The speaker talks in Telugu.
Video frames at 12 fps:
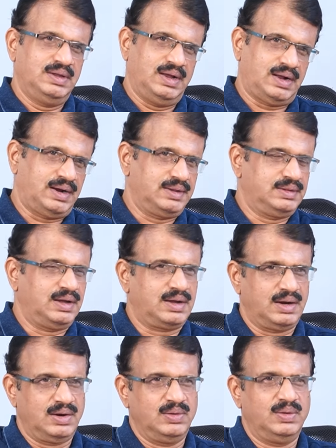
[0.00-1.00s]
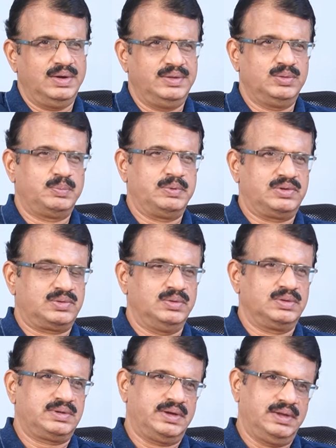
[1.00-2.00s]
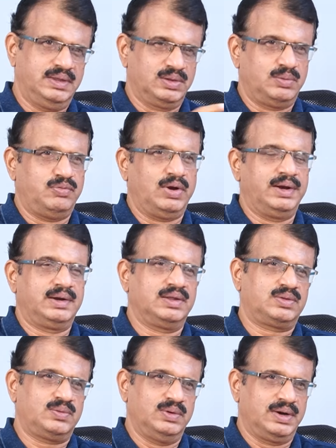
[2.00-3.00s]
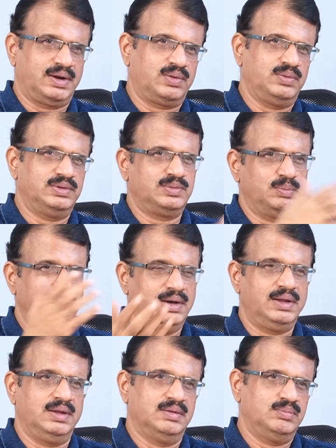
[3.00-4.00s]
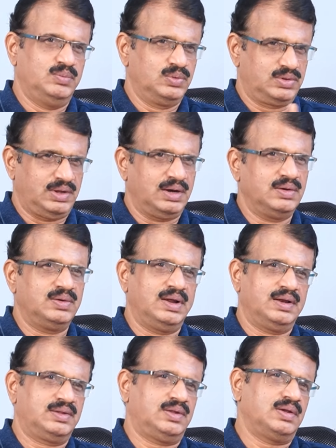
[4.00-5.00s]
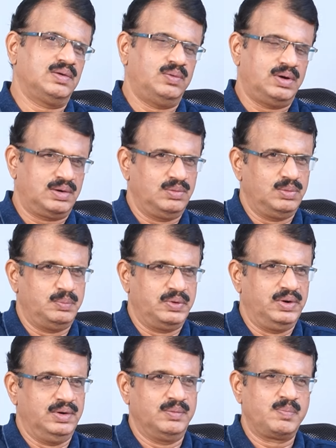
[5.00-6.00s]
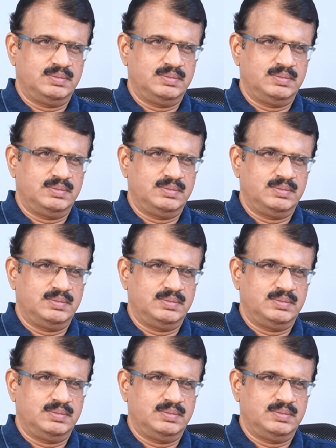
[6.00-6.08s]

అక్కడ దగ్గరలో ఆయన చూపించుకోవచ్చు ఎందుకు ఫ్లైట్ వేసుకొని ఇక్కడికి వచ్చి మళ్ళీ మూడు సార్లు నాలుగు సార్లు వారంలో పోయాడు